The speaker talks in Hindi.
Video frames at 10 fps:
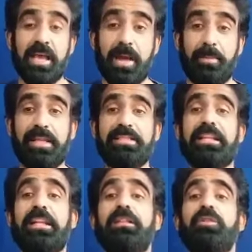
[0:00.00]
हमारे
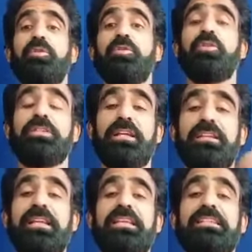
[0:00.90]
चैनल तो ग्रोथ
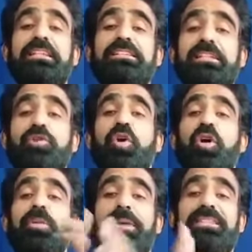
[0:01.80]
करता ही है साथ ही साथ जो
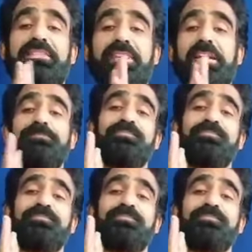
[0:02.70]
ऑन पैसिव हैं